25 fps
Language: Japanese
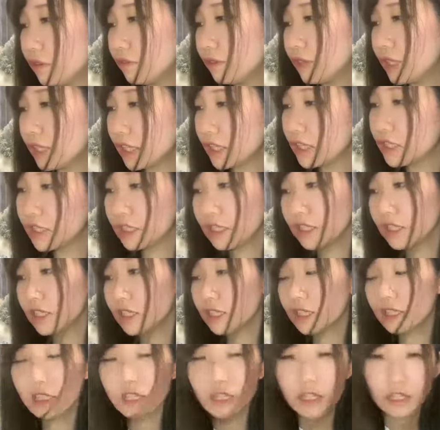私
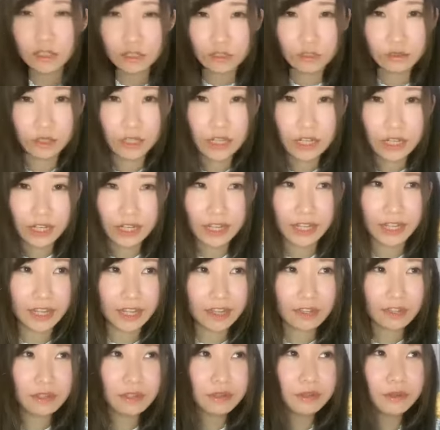そうなんかね
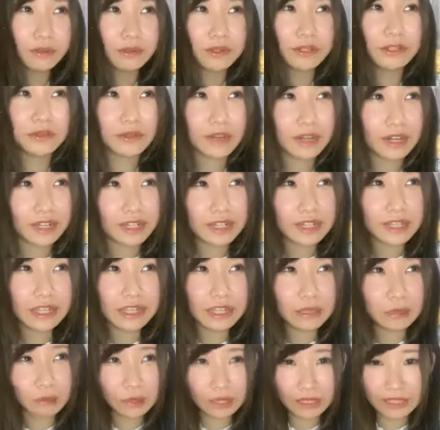Android から使
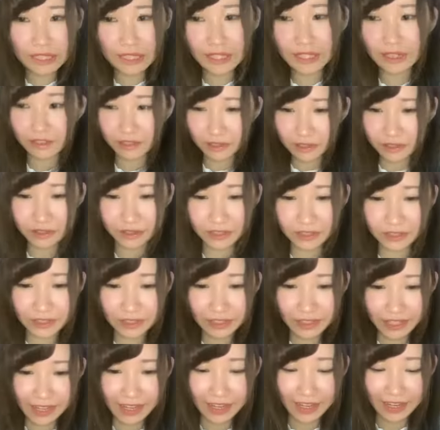いこなせなく
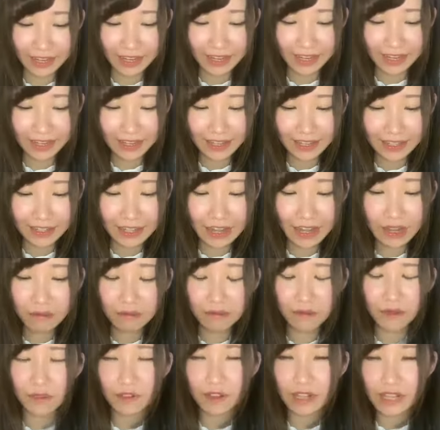てで
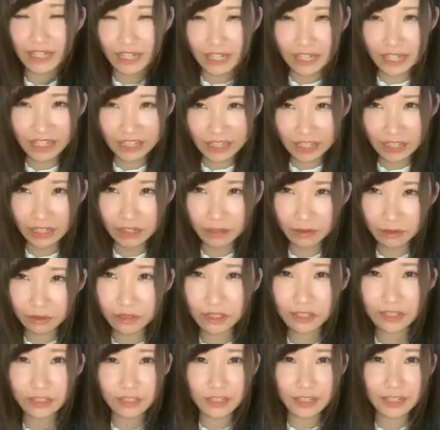iPhone に変えたりでよ
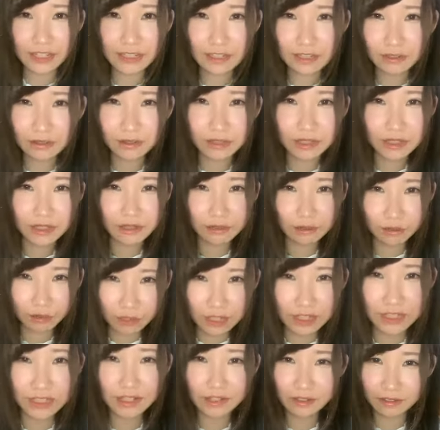く使い直すこ
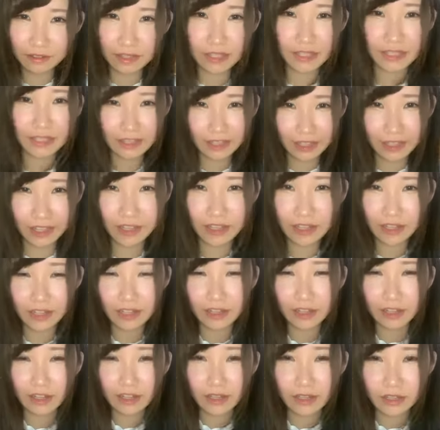なせなくなって
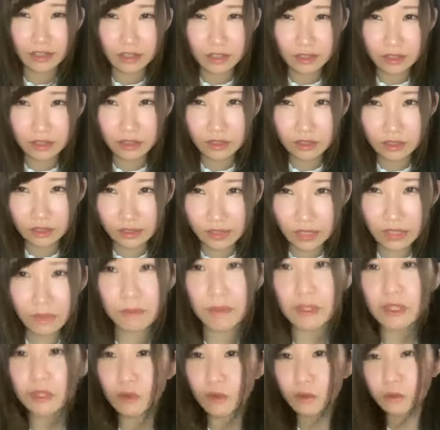で
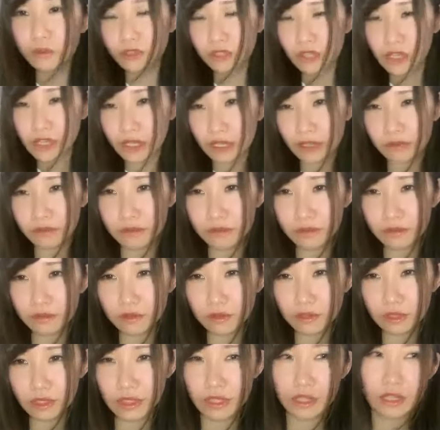パソコンも使い直せ
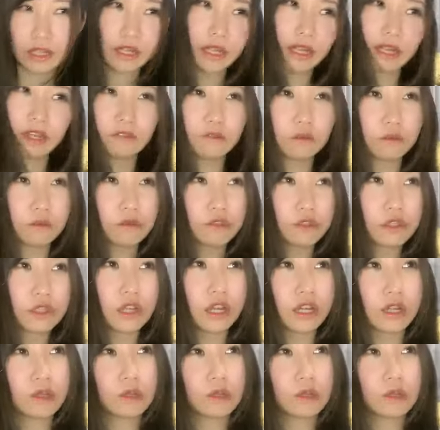てないエアコンも使